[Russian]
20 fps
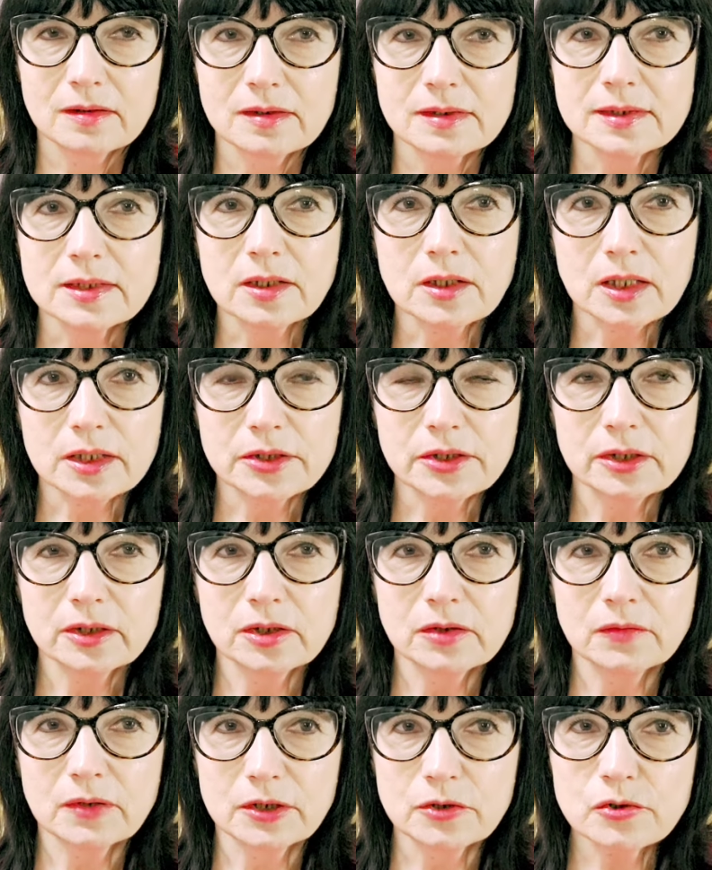Заранее
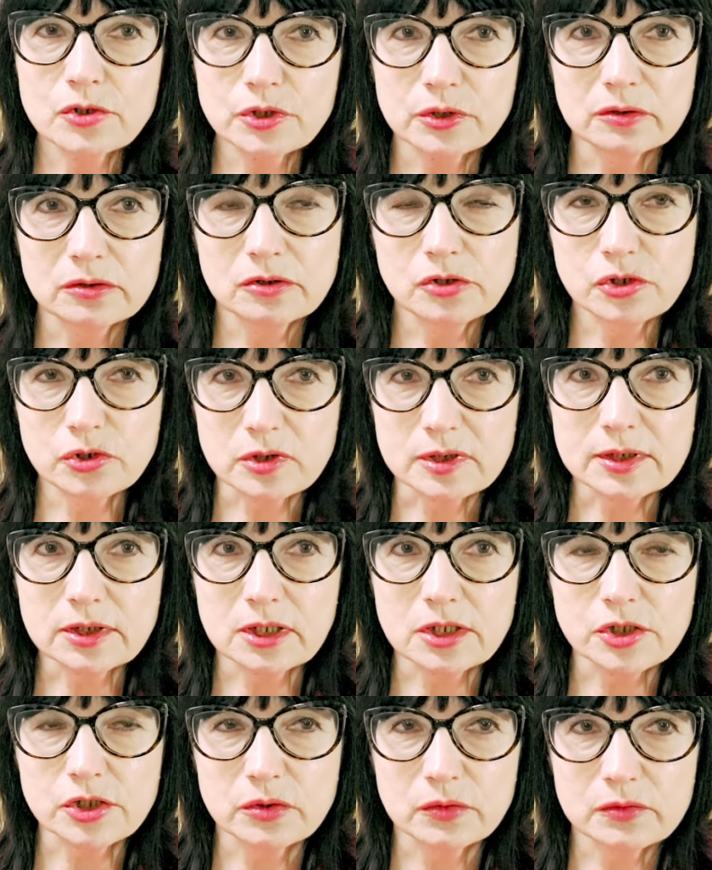говорю, что ничего
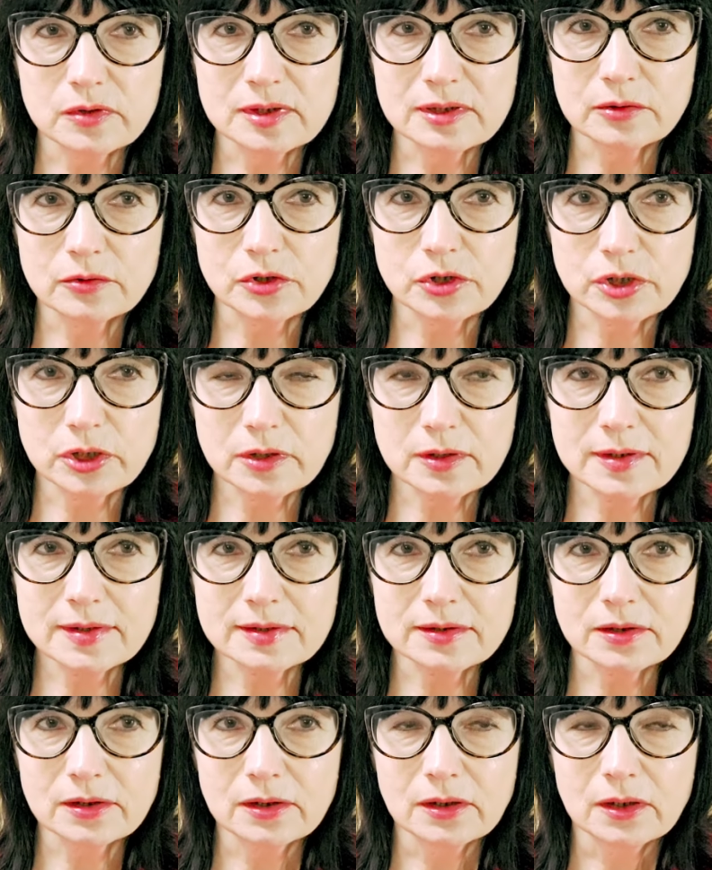страшного не
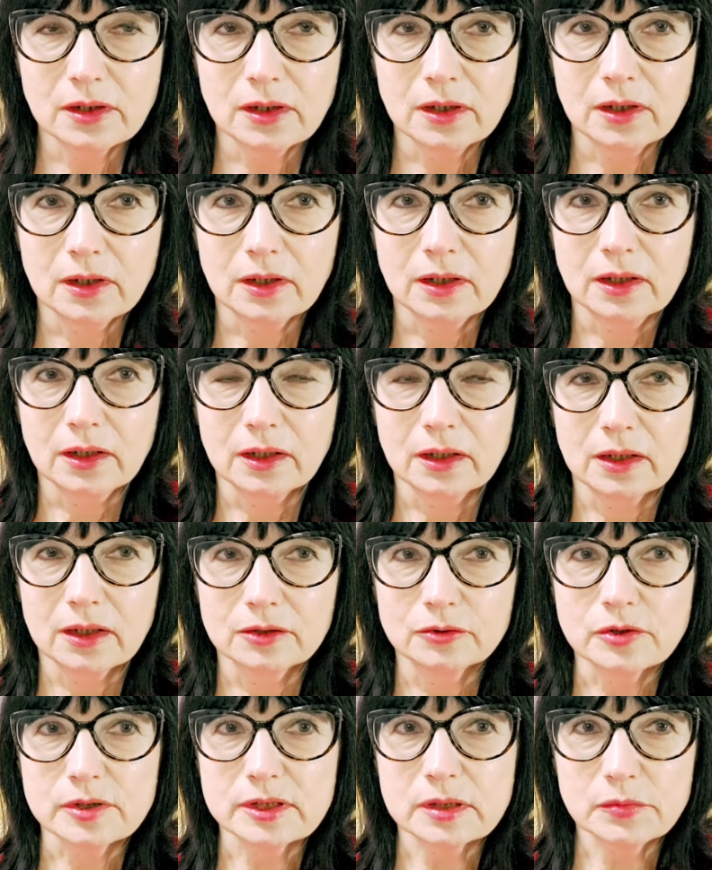случилось, э,
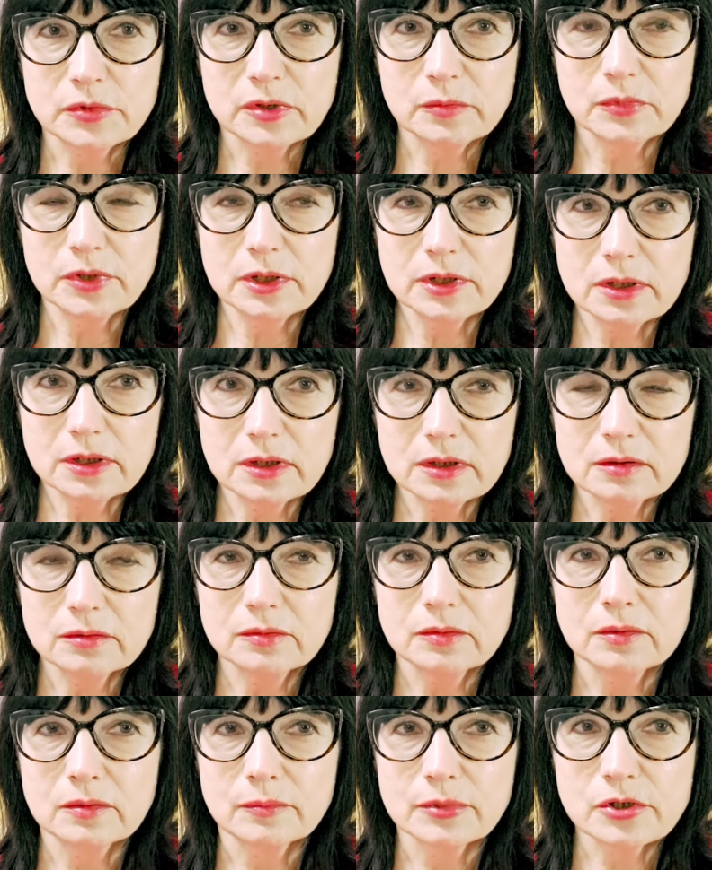но тем не менее
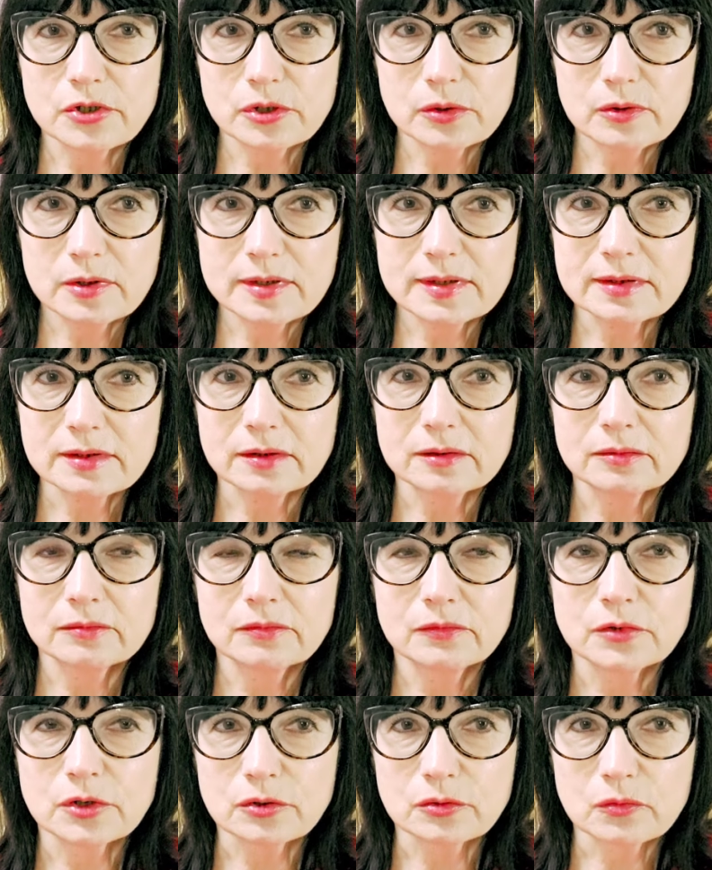пришлось э,
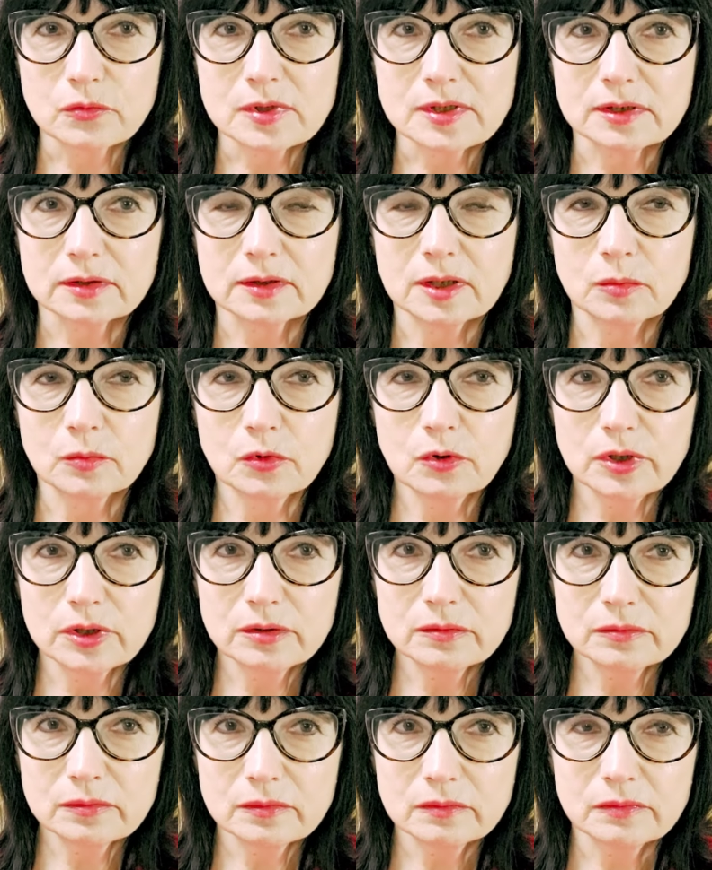вернуться
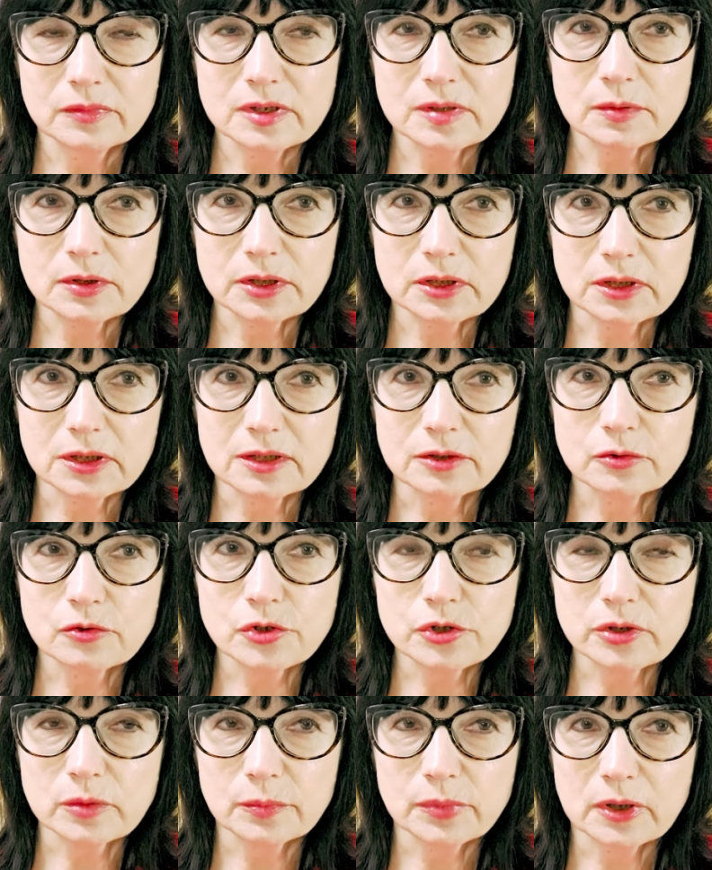домой, несмотря на то,
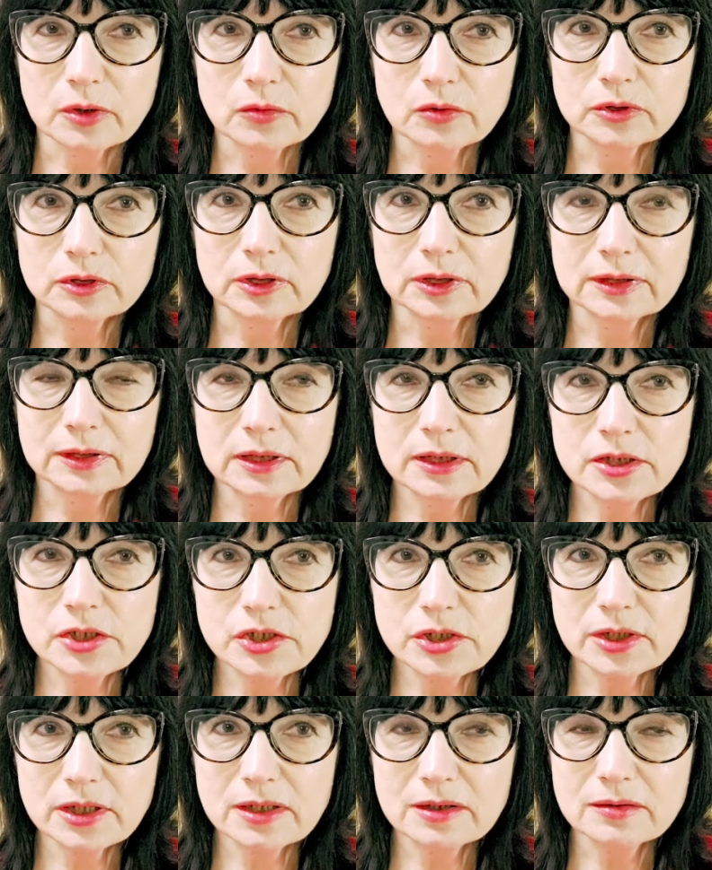что погода
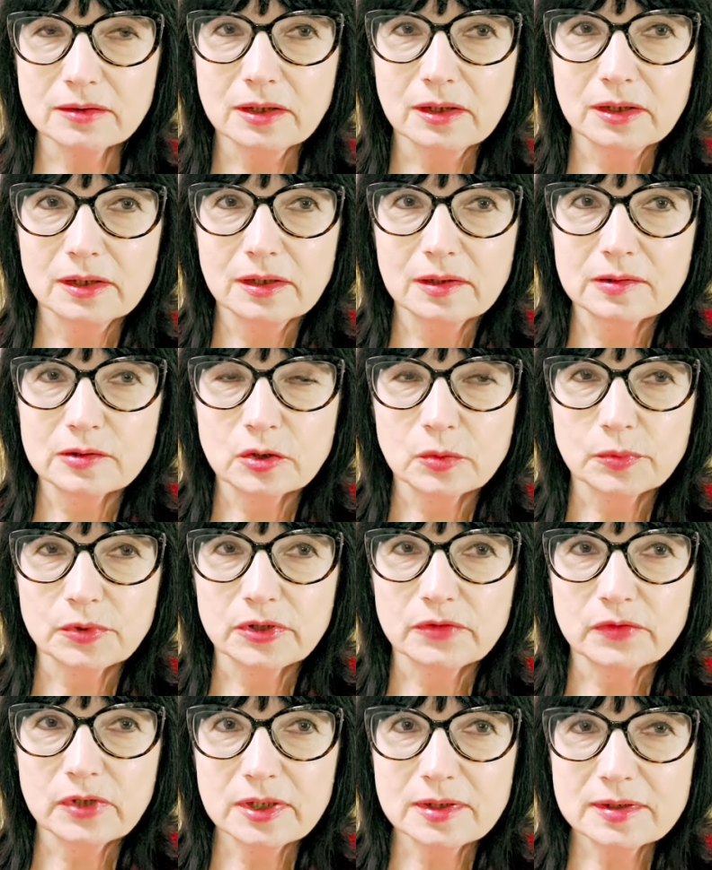отличная –
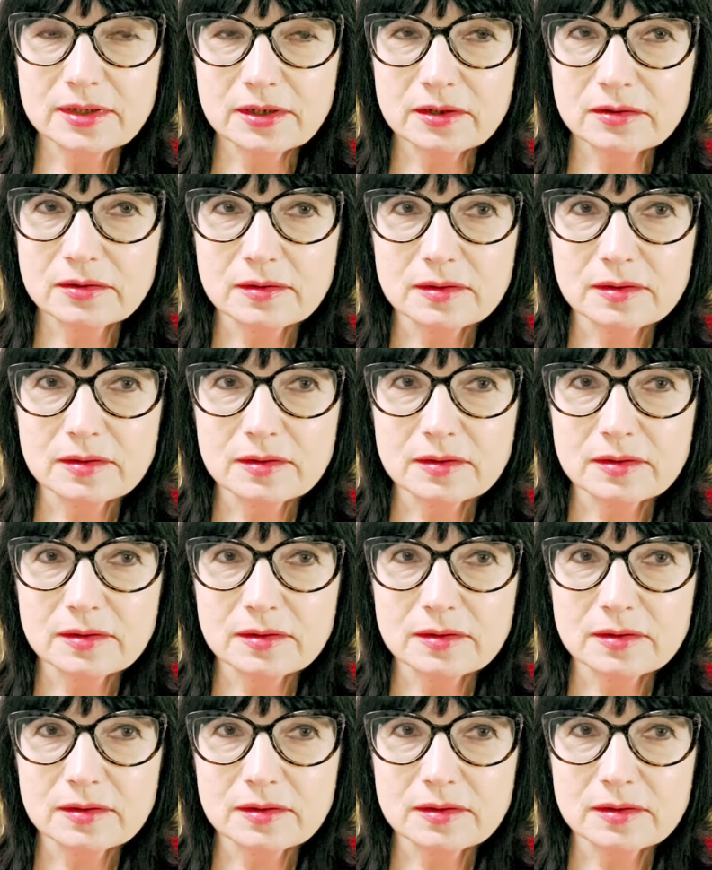Теплый ветер,